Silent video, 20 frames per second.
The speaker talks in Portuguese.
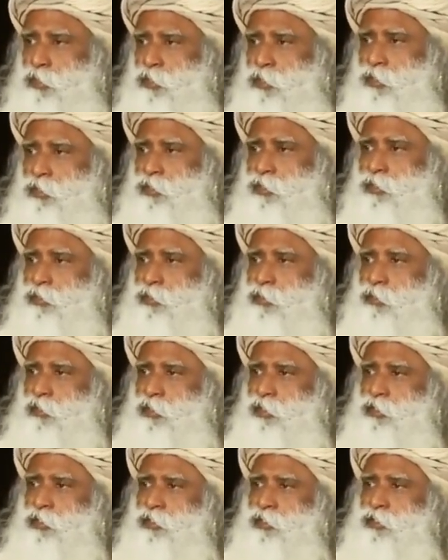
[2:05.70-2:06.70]
desenfreada,
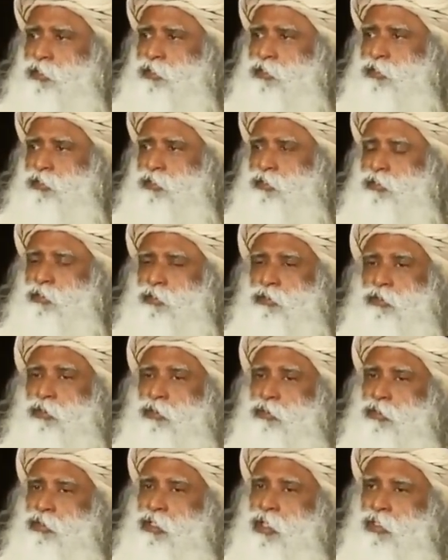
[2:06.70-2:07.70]
ok?
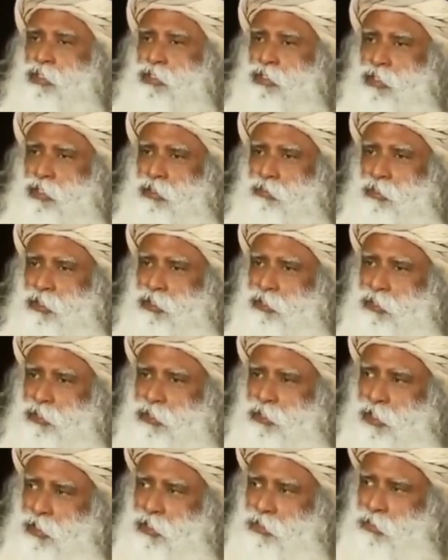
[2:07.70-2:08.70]
Não, Tantra
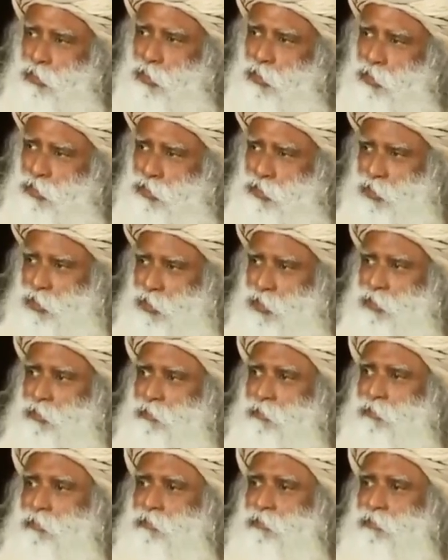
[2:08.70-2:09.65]
significa tecnologia.